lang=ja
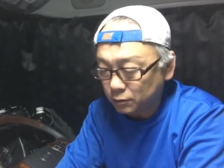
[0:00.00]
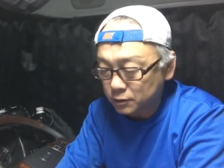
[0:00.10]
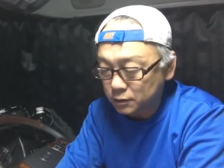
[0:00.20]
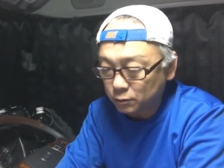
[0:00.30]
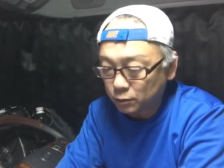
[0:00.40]

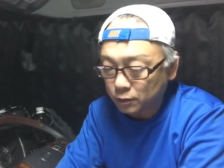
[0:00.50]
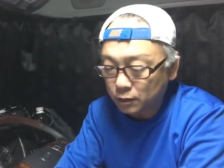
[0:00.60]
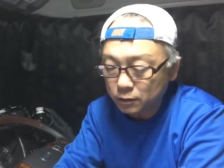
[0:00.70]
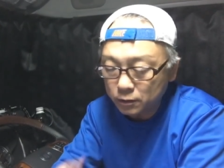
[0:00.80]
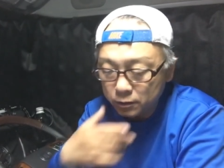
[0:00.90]
C41。これ
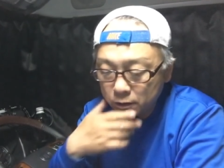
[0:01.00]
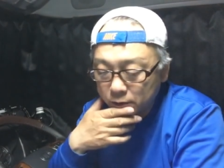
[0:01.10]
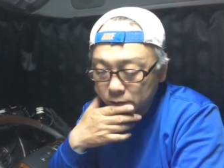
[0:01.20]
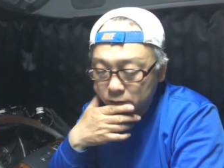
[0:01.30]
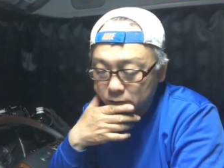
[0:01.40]

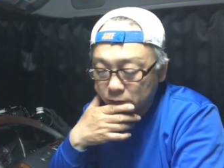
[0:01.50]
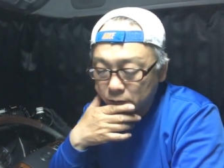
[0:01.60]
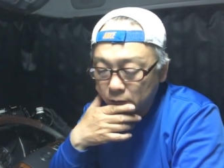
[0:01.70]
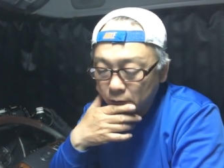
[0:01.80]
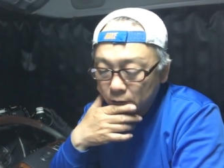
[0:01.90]
カラーネガですか
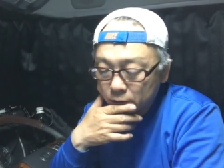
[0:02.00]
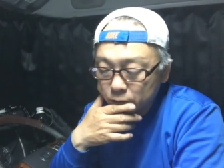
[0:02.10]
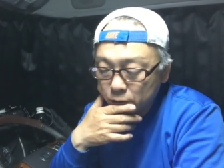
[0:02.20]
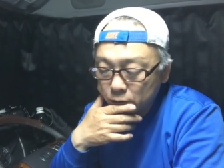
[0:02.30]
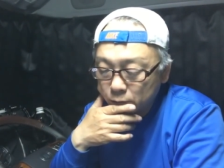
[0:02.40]
ね。
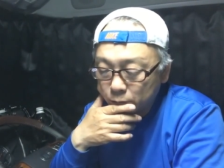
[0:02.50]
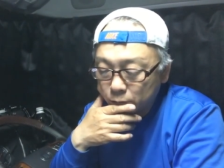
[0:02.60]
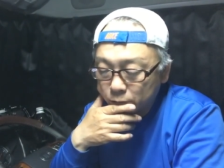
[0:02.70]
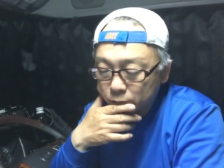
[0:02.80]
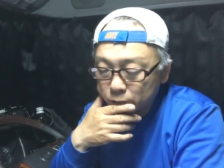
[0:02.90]
それとも
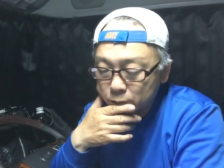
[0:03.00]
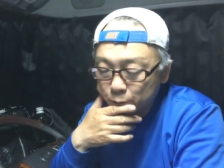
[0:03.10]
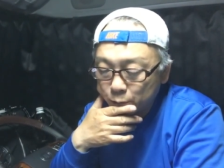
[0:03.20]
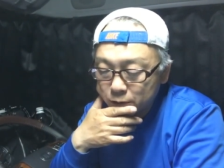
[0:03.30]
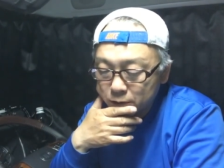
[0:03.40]
これ
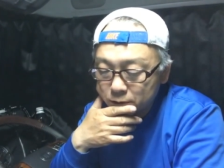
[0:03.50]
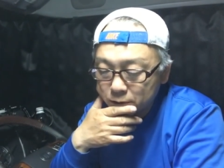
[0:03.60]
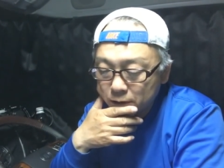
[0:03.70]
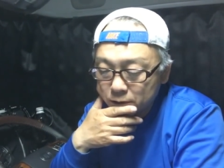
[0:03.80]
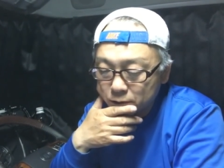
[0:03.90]
クロスプロセス
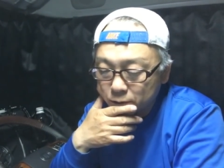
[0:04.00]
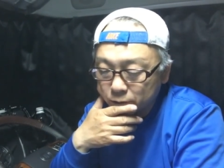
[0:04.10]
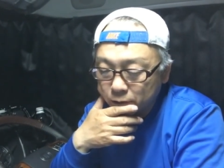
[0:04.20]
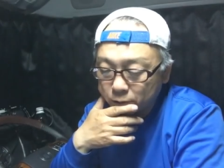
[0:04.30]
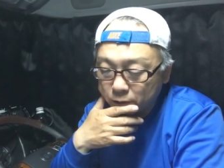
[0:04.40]
現
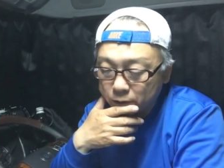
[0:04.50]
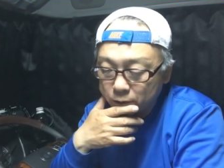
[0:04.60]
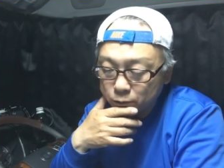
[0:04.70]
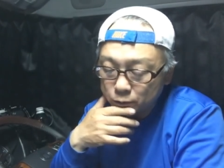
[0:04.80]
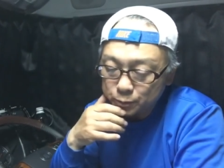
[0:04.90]
像なのかな。
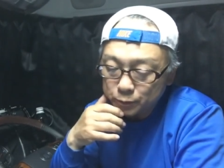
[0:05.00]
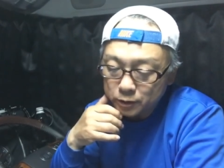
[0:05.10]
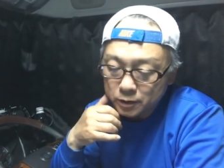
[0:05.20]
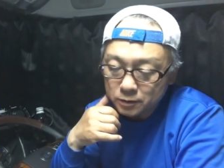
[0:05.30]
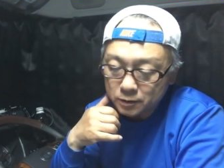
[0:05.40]

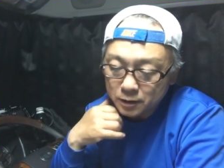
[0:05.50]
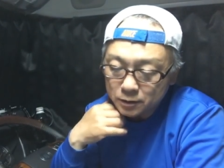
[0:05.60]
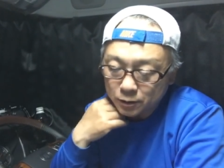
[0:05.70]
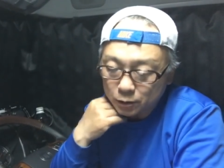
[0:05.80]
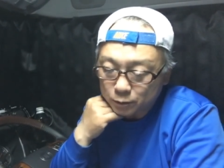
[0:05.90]
クロスプロセス現
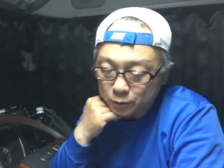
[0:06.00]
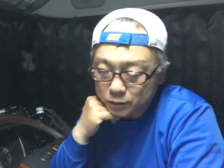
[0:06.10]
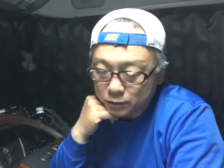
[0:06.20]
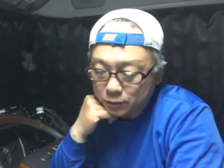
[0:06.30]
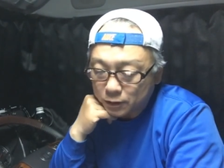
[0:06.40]
像だと思うんで
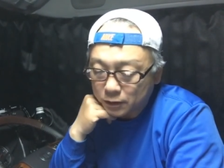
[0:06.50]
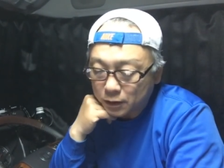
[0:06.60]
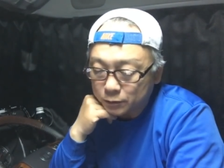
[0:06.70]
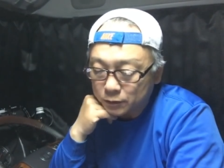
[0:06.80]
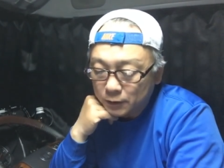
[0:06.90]
すけどね、多分、